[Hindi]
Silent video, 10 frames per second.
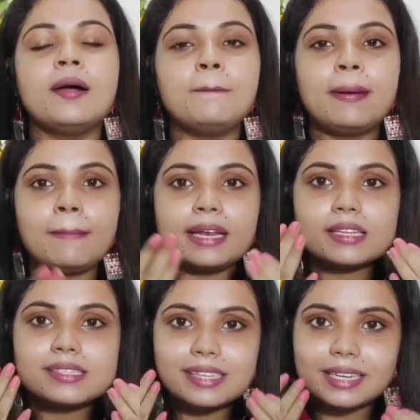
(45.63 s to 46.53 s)
और मैं
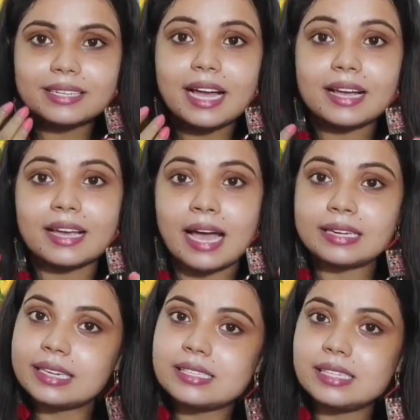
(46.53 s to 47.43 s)
मेरा स्किन का
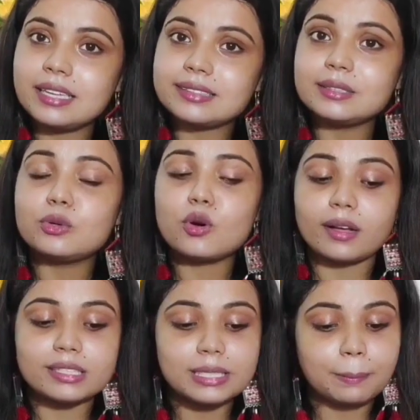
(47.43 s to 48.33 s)
केयर कैसे लेती हूँ
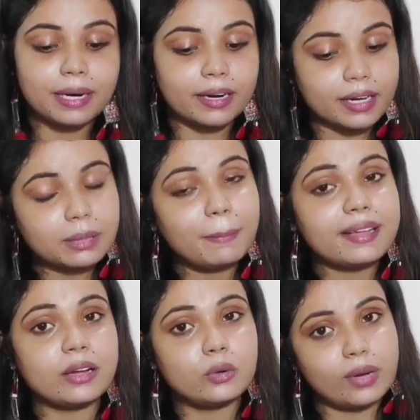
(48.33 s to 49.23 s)
कौन सी प्रोडक्ट
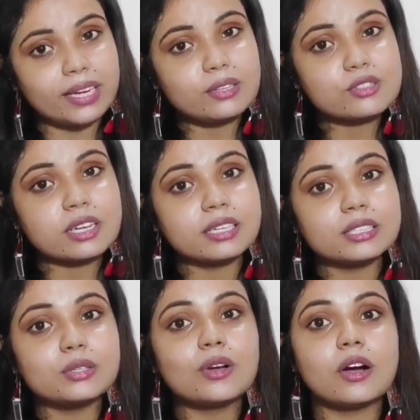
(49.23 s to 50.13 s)
मैं रेगुलर यूज़
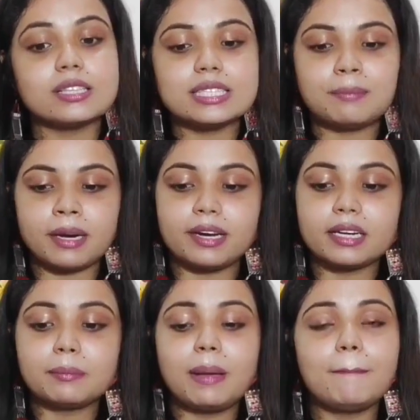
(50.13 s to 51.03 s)
करती हूँ कौन सी
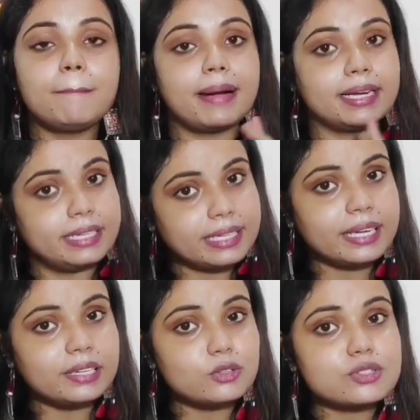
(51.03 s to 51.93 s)
प्रोडक्ट मैं
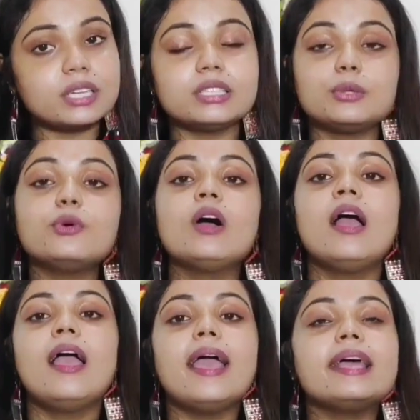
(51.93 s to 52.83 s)
लिए यूज़ करती हूँ
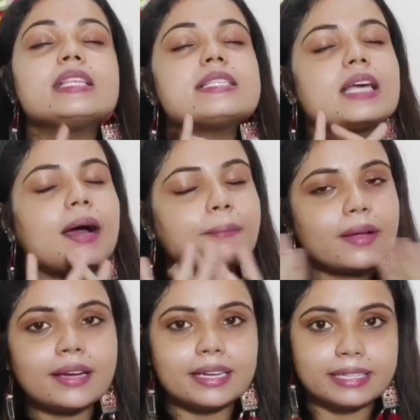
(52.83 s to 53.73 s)
ये
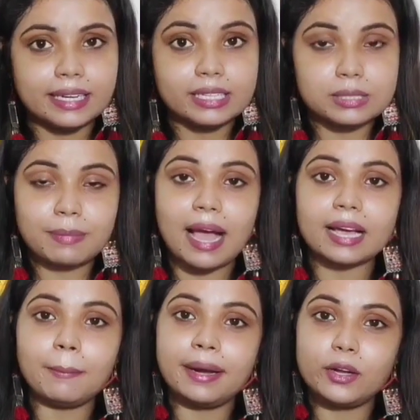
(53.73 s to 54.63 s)
सब का डिटेल्स मैं
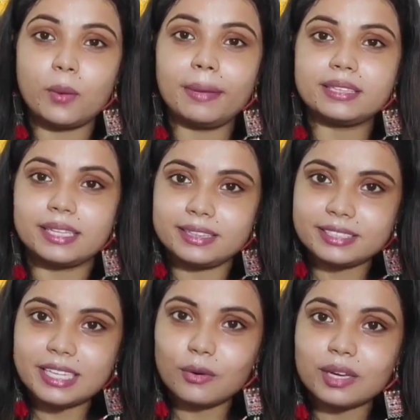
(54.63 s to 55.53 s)
आगे वीडियो में
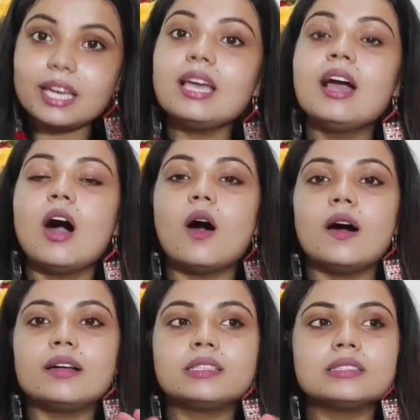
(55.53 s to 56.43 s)
देती जाऊँगी
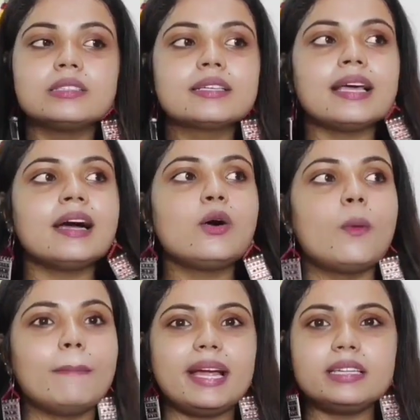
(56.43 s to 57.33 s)
और क्या
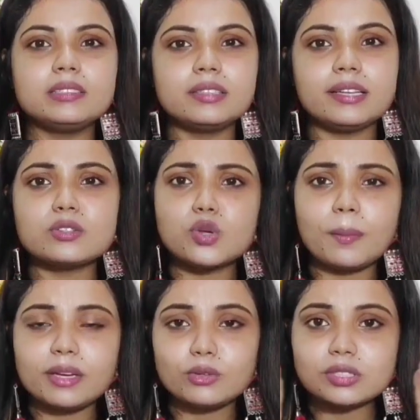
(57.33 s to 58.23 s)
होम थिंग्स
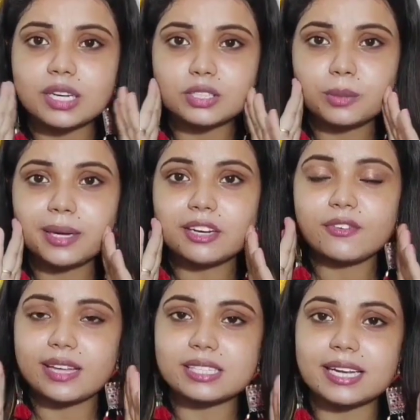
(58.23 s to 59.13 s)
वो मैं यूज़ करती हूँ
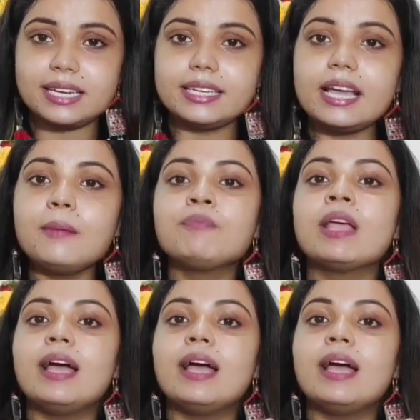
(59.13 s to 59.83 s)
मेरे फेस के लिए